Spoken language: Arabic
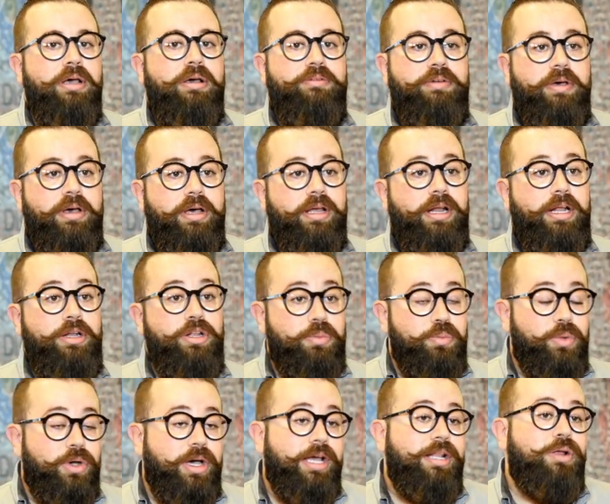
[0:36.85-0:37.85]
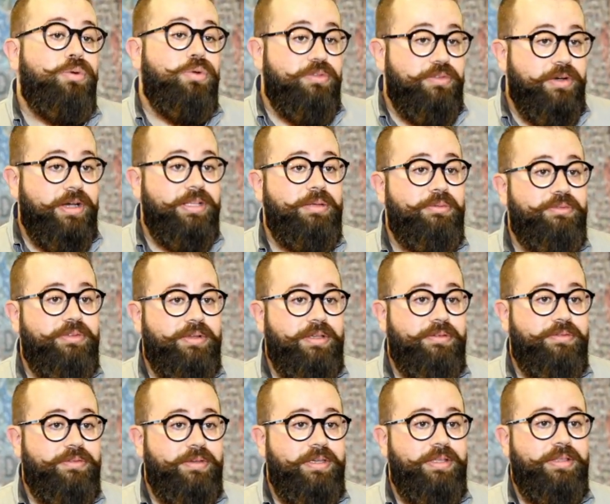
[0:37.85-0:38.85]
فرح نطبخ انا ورفقاتي
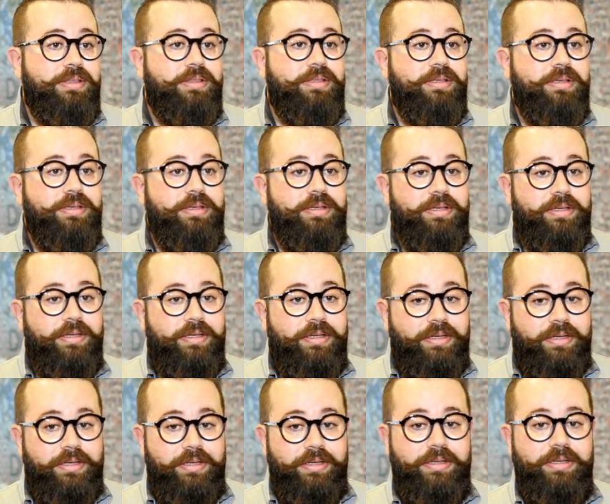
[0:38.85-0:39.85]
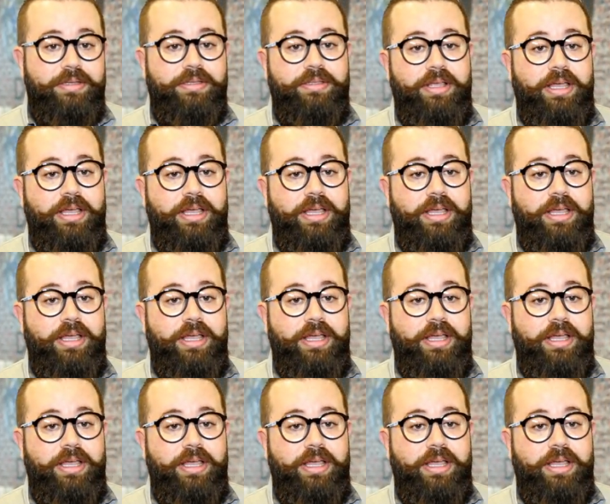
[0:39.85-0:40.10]
بفتافيت آه،